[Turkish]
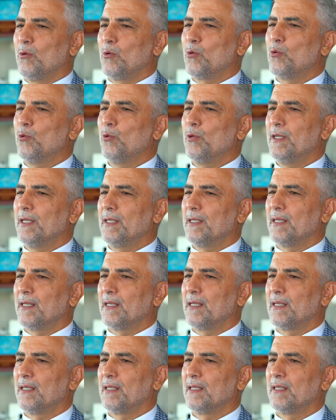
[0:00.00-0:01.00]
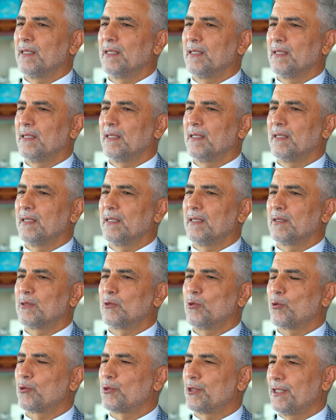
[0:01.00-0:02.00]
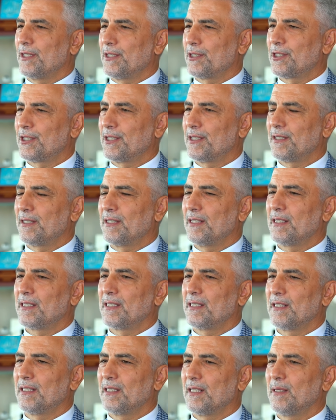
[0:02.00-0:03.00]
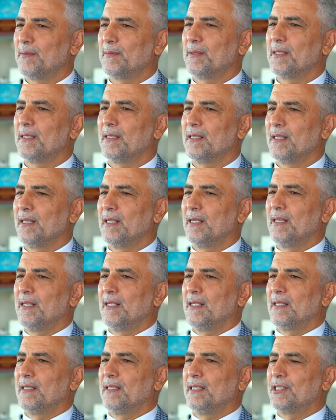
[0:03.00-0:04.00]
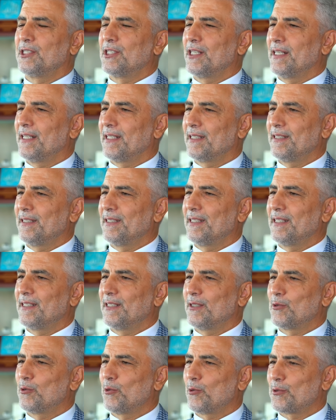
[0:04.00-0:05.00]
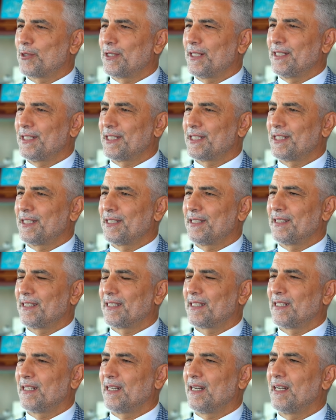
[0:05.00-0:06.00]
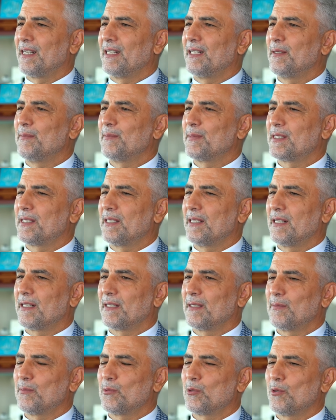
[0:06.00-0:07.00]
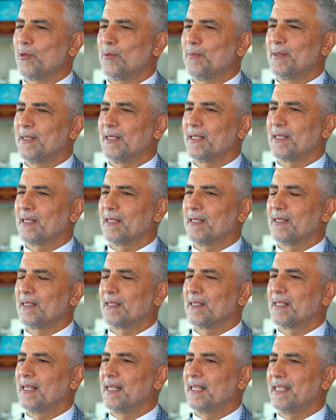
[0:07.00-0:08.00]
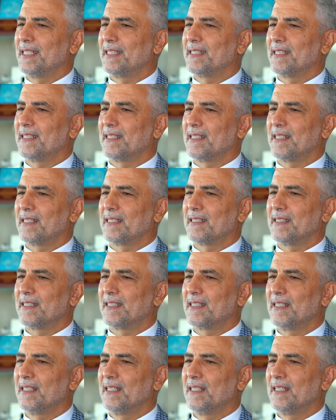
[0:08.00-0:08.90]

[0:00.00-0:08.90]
Okulda da e, çok çalışırdık ama iş hayatında da çok çalışırdık. Ailemize yardımcı olmaya e, gayret ederdik.